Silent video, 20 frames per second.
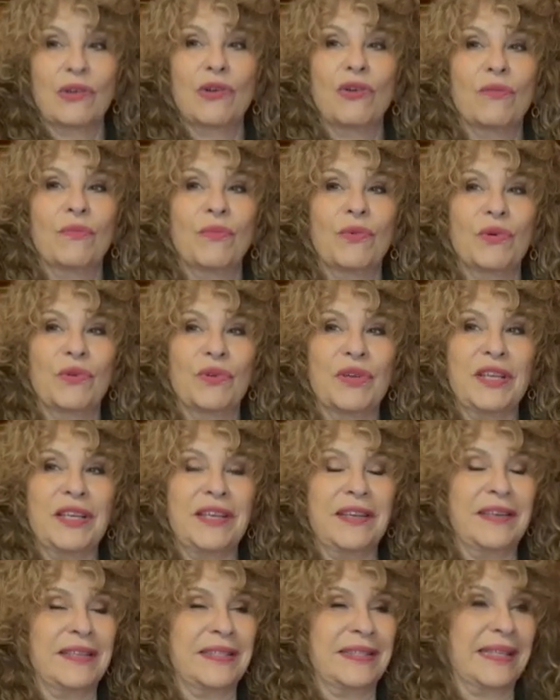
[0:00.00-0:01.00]
como
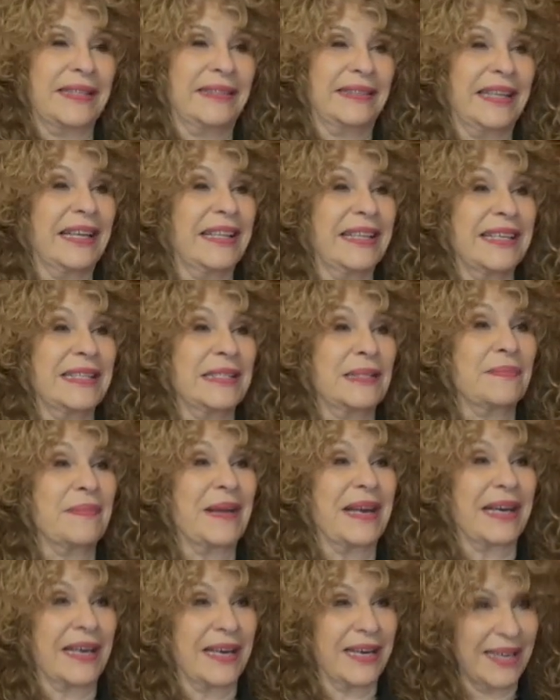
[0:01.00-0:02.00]
y se está
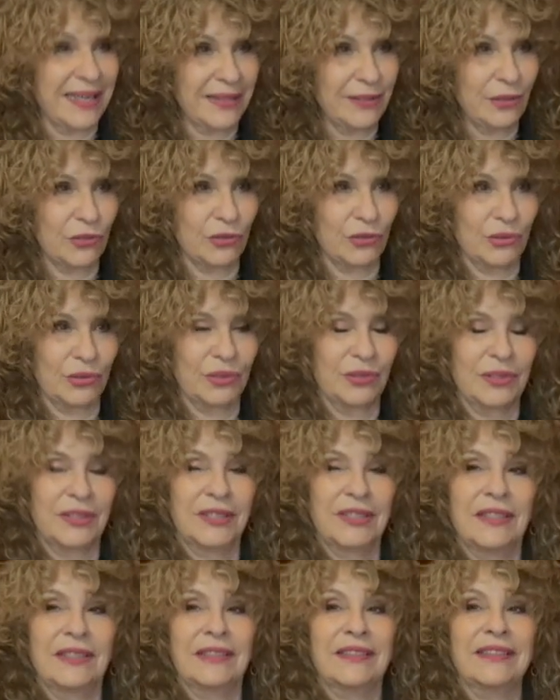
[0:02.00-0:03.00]
desmarcando
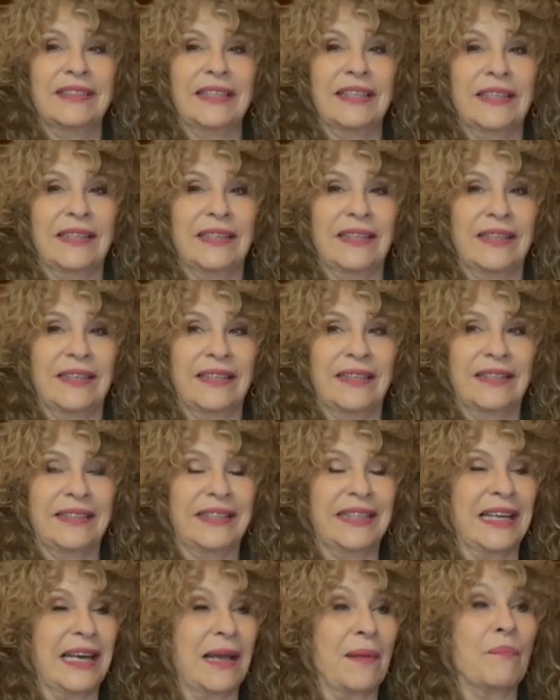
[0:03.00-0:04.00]
de,
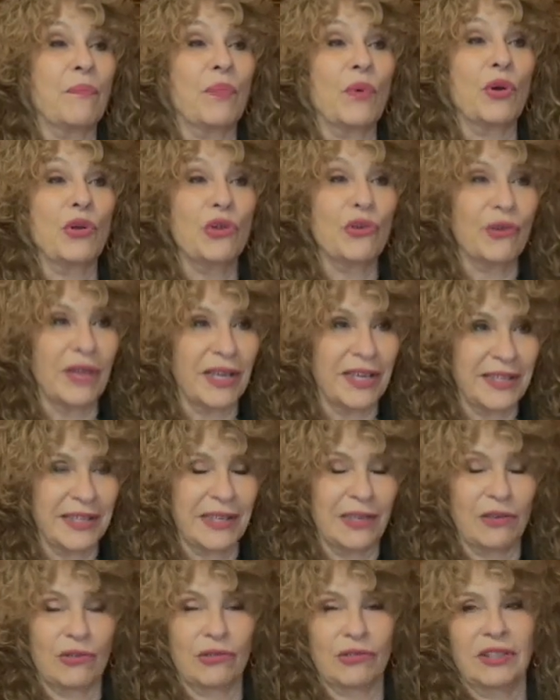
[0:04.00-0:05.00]
del apoyo a
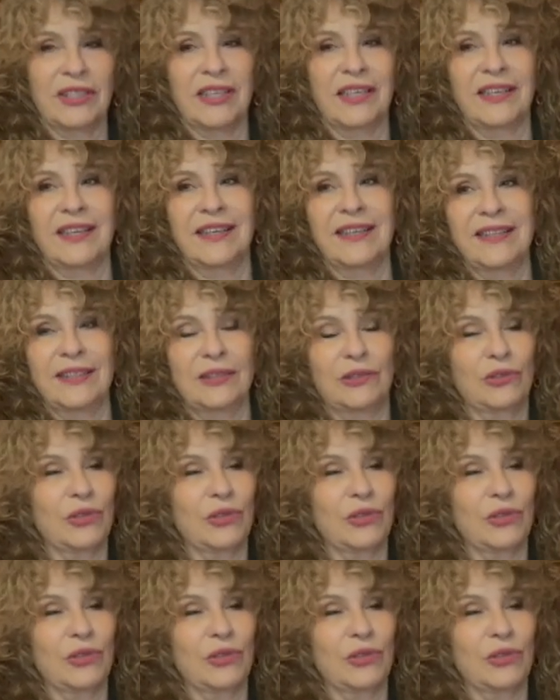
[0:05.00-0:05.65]
Daniel Ortega.